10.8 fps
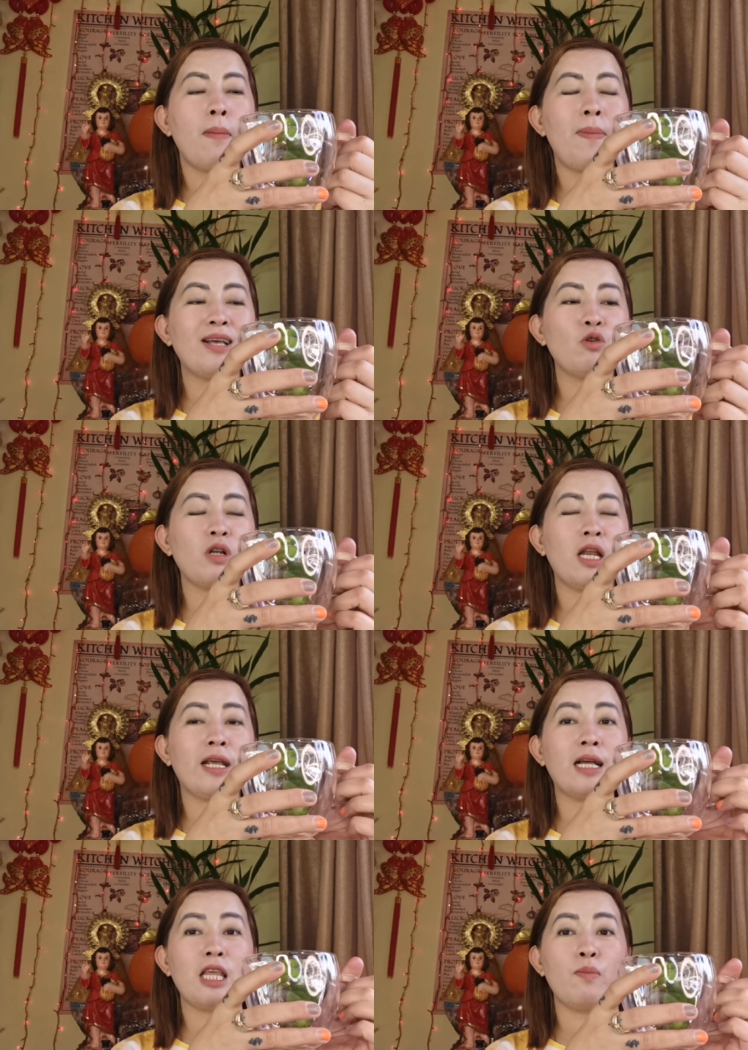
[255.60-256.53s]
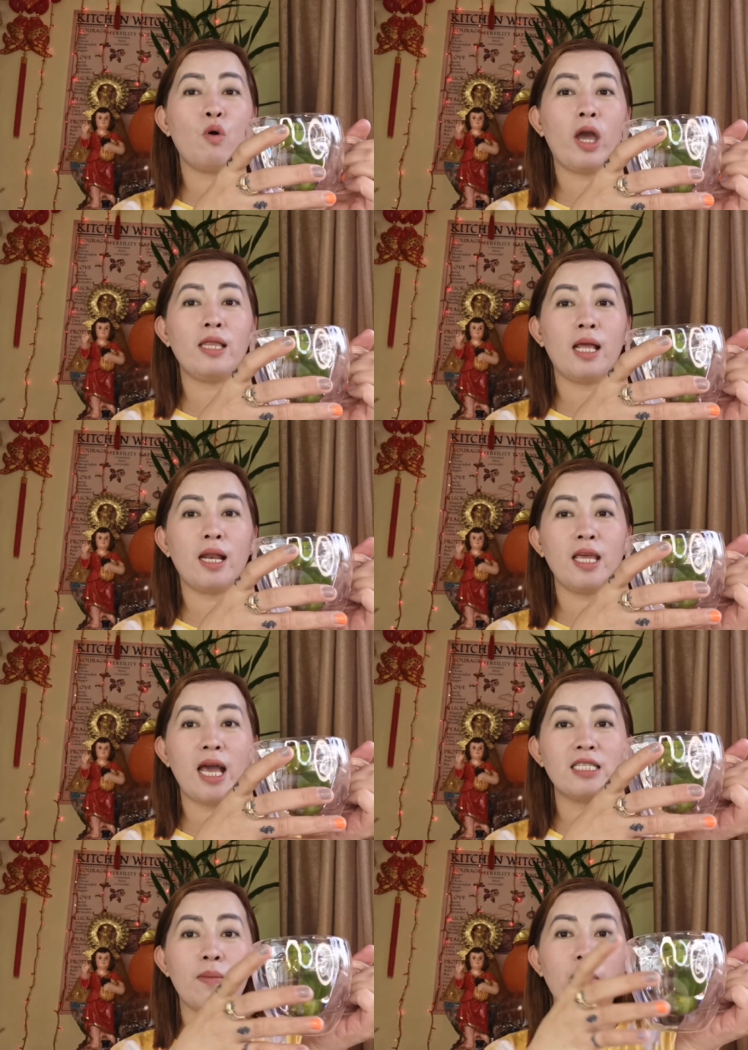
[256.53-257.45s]
papasok na negatibong
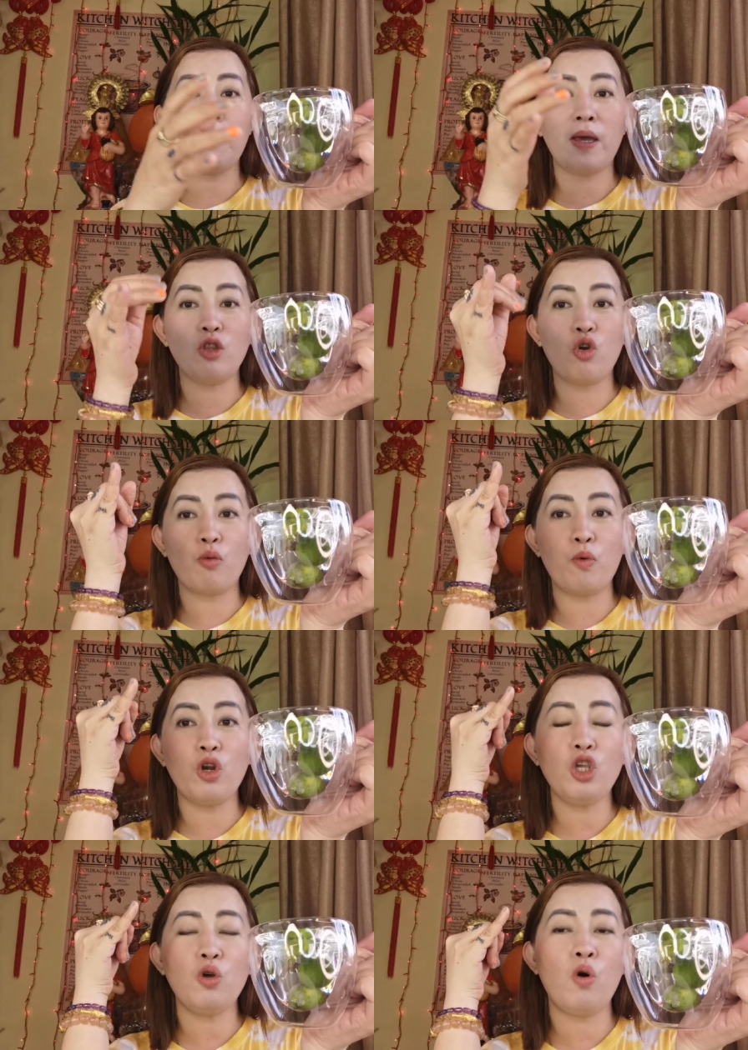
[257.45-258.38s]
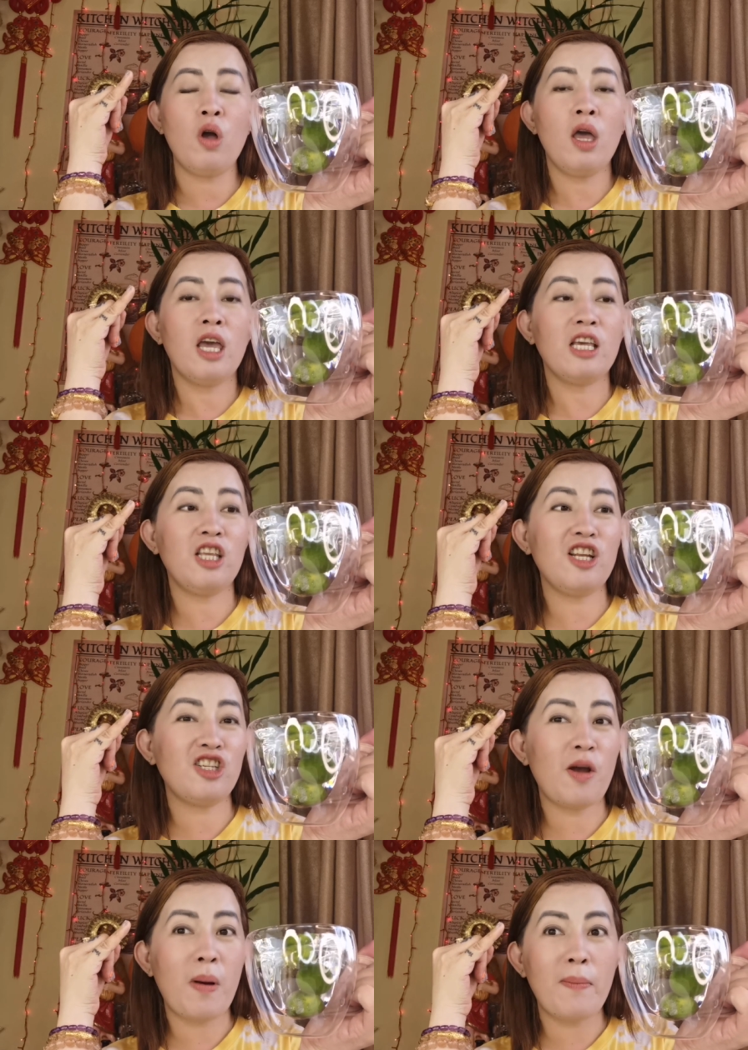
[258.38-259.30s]
enerhiya sa may main door po ninyo, hindi
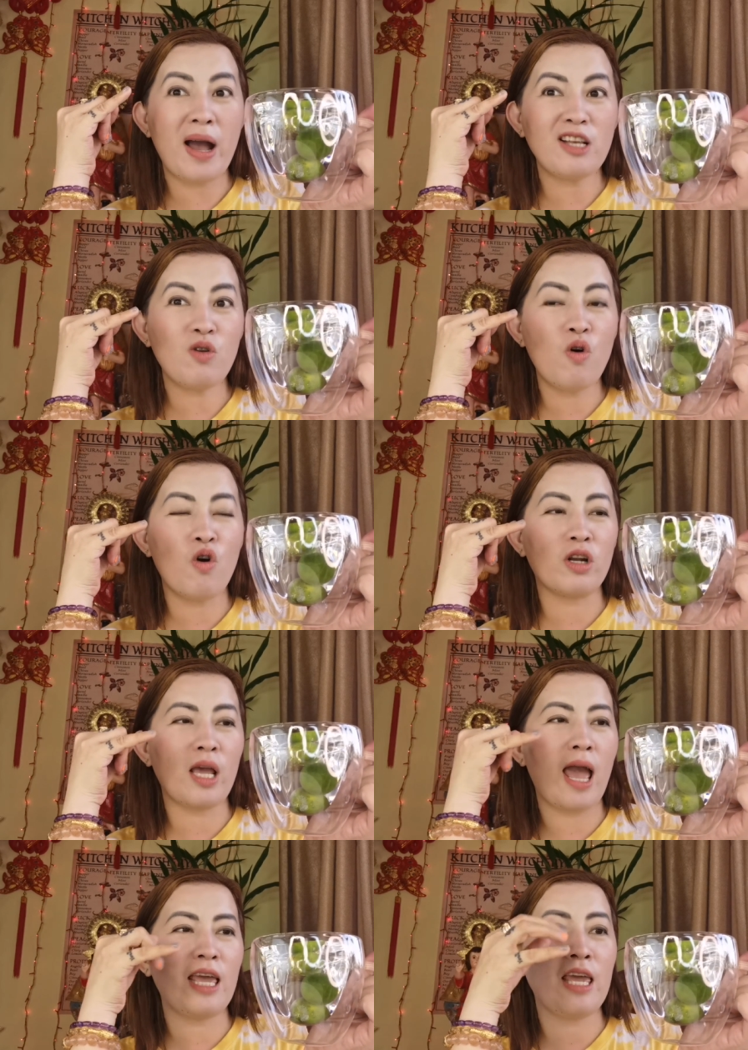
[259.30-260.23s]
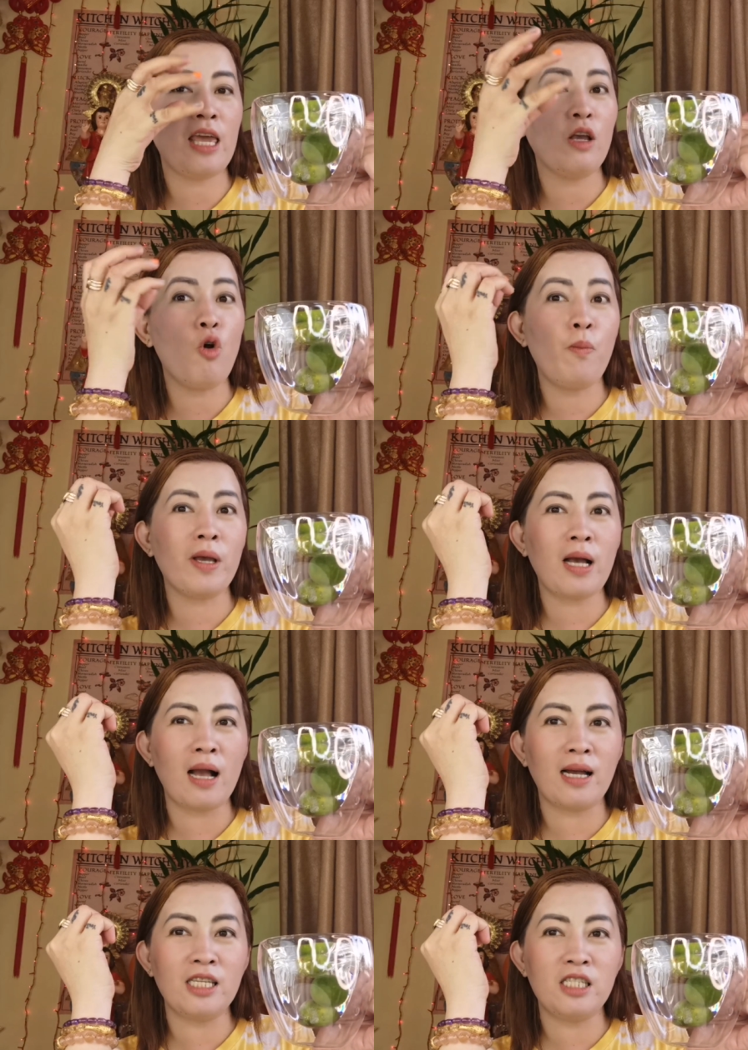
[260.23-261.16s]
na siya papasok or kaya hihigupin
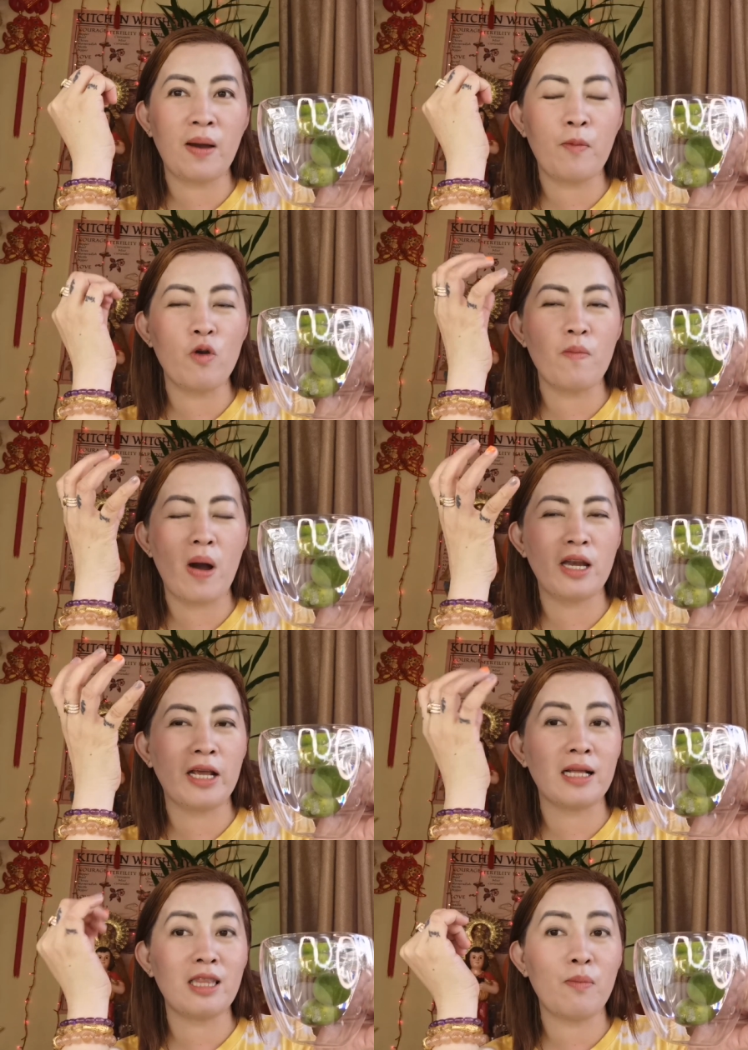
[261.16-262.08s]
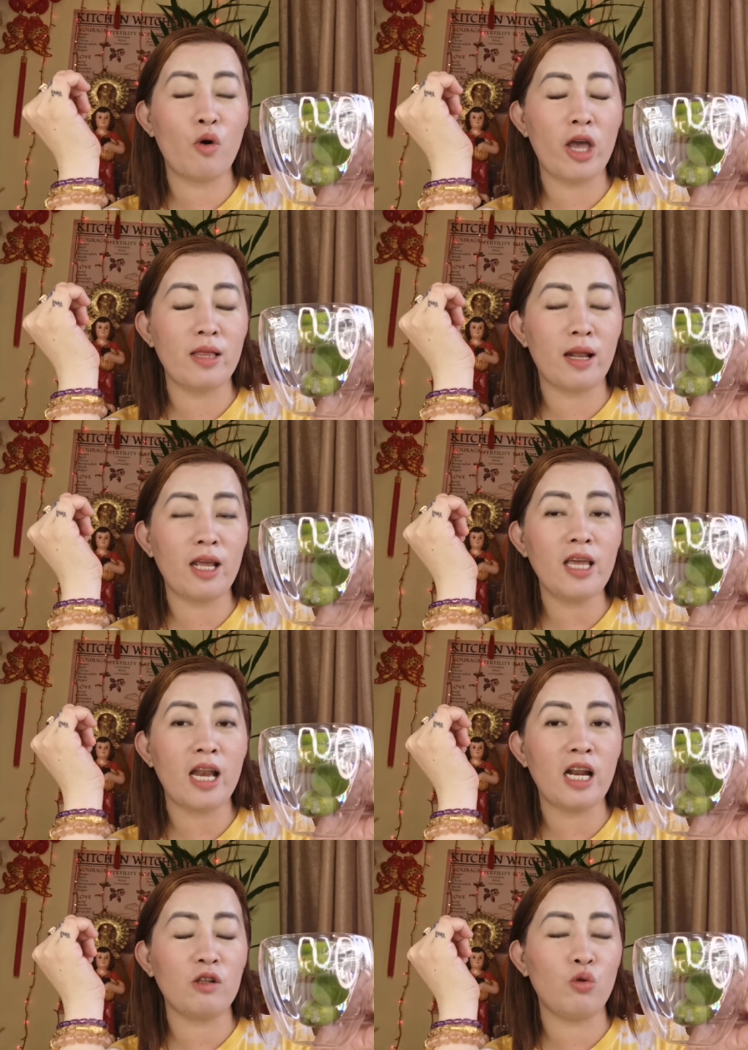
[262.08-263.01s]
ka agad siya po yung mga negatibong
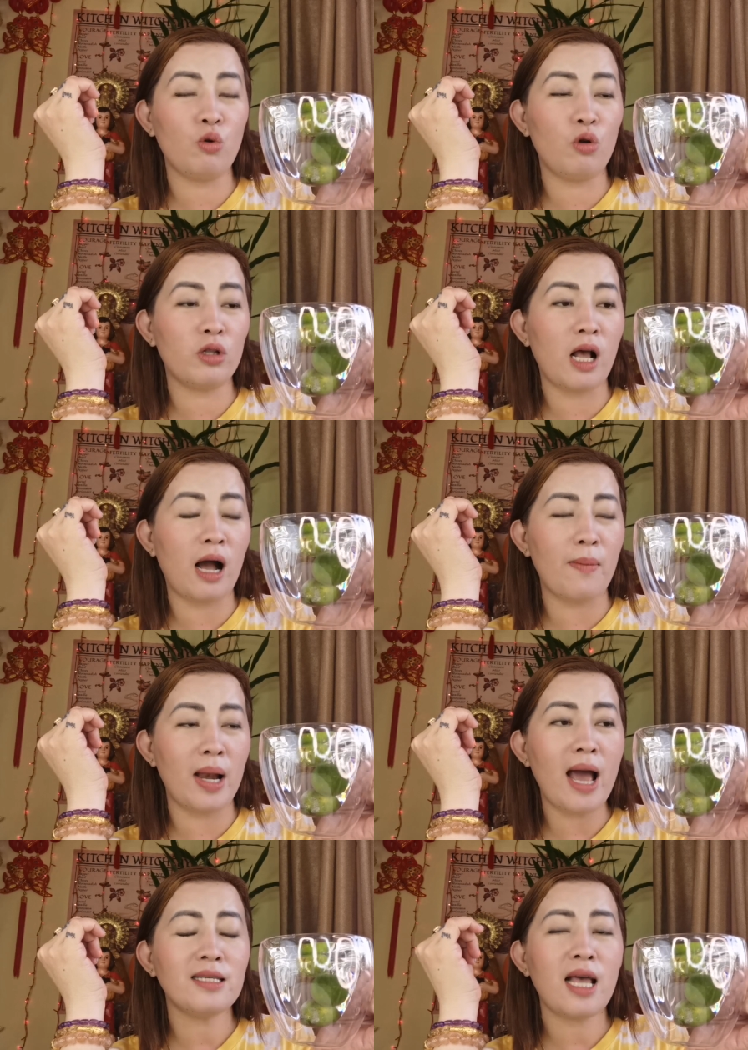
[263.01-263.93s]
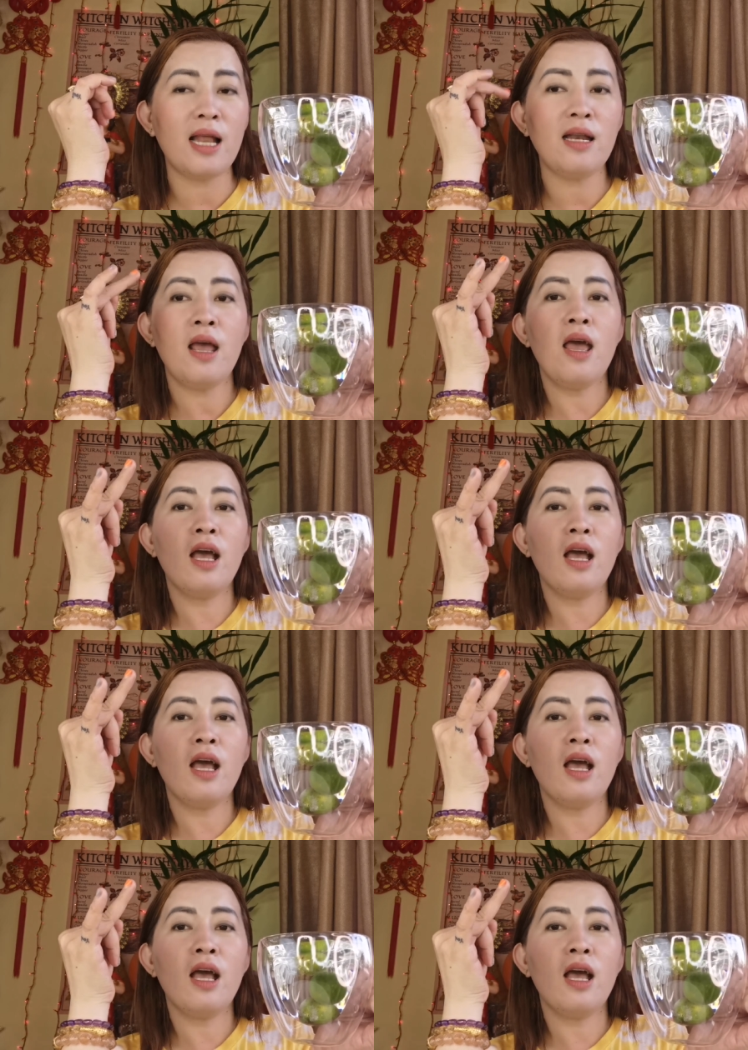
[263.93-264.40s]
enerhiya ng dudulot ng kamalasan.